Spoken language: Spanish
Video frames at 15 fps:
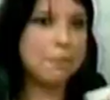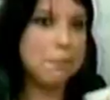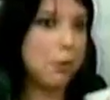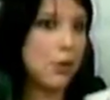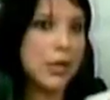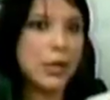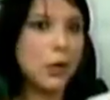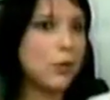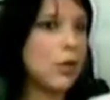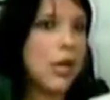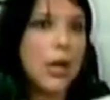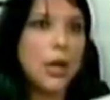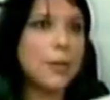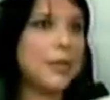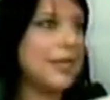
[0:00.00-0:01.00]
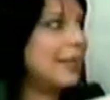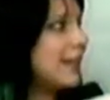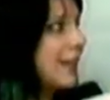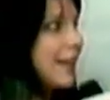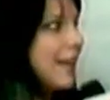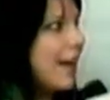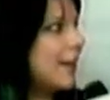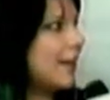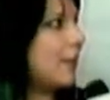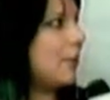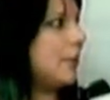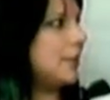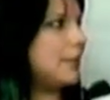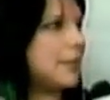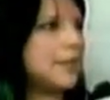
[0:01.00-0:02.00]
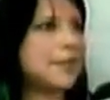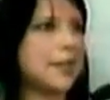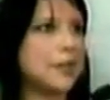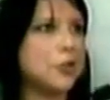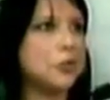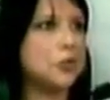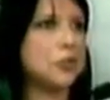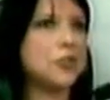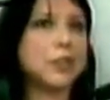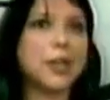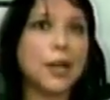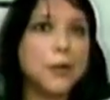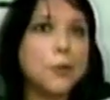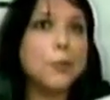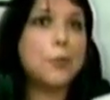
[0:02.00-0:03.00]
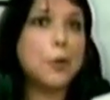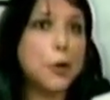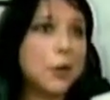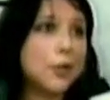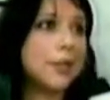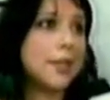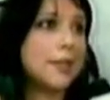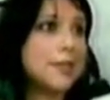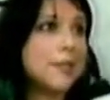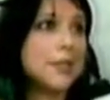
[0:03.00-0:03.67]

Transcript: Publicó una viñeta diaria durante tres años, así que hay un blog que es